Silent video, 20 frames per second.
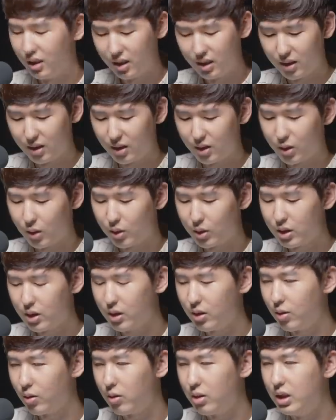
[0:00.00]
아,
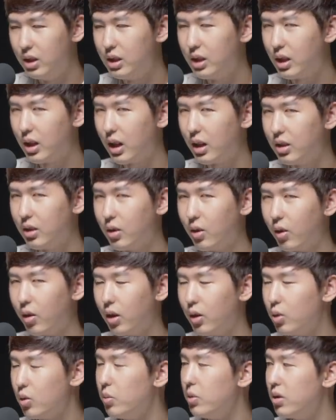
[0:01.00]
정치인으로 인식하는
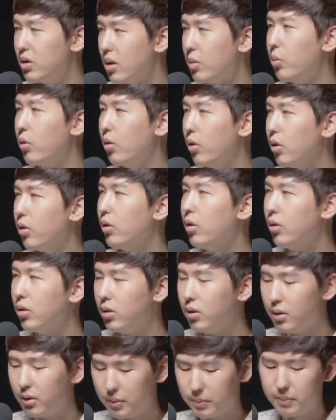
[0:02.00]
경향이 좀 있어 보여요.
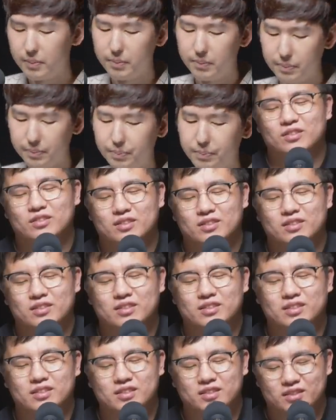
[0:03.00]

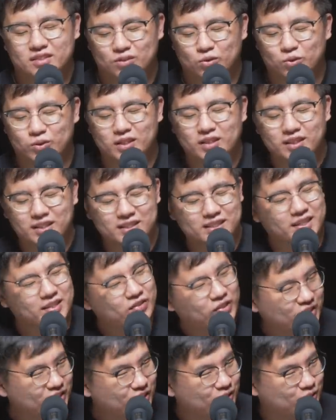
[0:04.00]
그 고장난
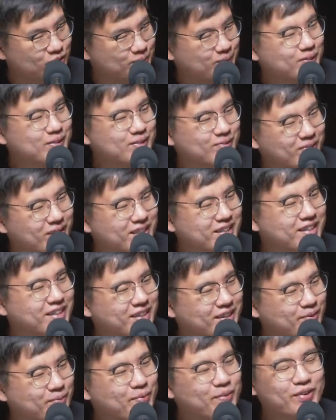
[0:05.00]
시계도 하루에 두 번은
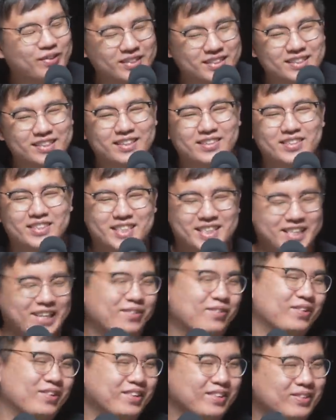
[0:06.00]
맞는다는 표현이 있잖아요.
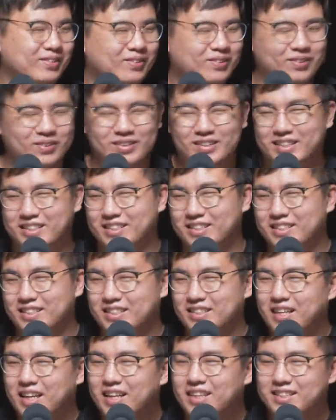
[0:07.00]
지난번에도 네. 그
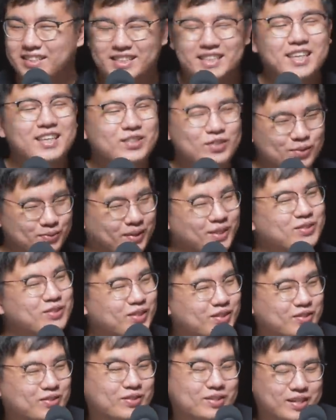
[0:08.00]
지난주
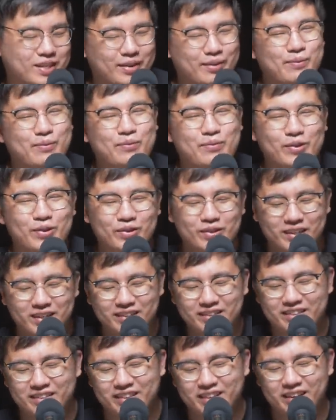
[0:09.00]
방송에서 제가 한번 표현을
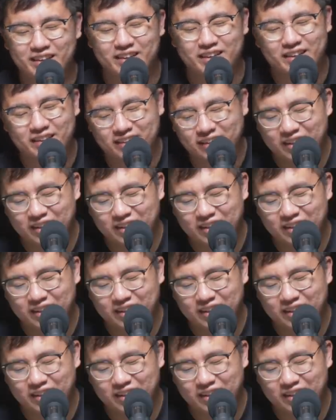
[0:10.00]
했는데